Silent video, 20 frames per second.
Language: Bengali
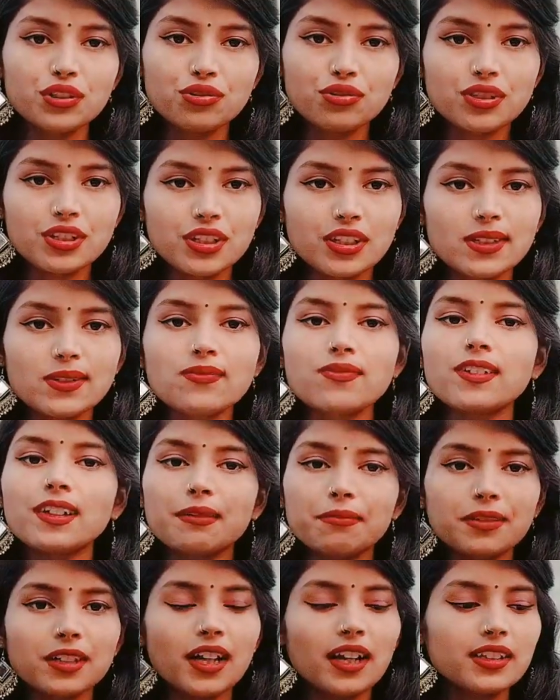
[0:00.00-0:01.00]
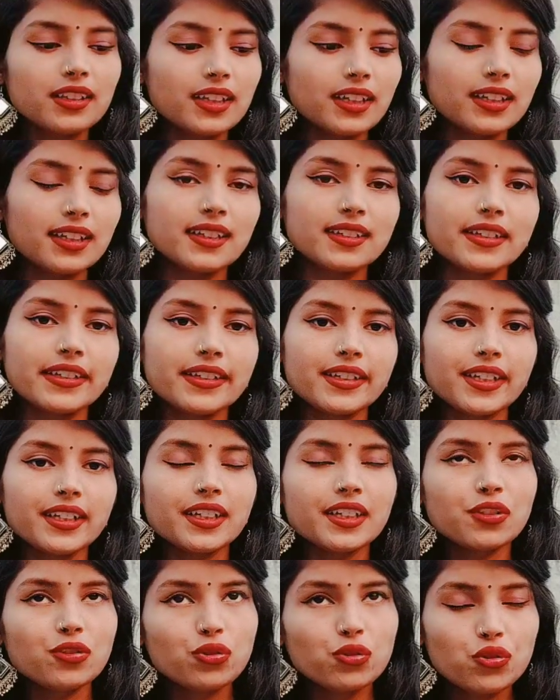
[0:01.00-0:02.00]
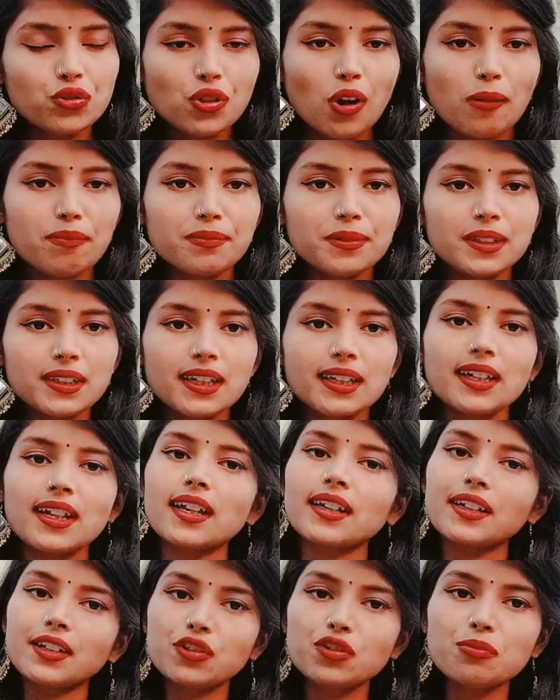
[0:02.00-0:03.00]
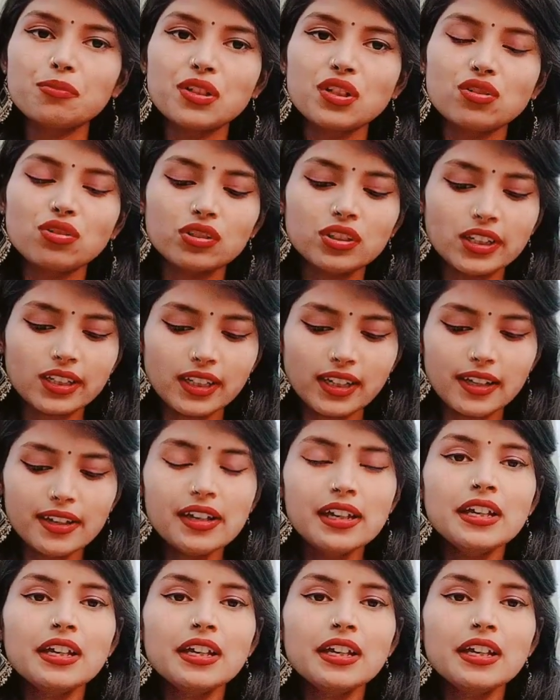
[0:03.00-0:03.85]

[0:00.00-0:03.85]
কিছু জিনিস ফ্লিপকার্ট থেকে এসেছে কিছু শপি থেকে আর কিছু মিশো থেকে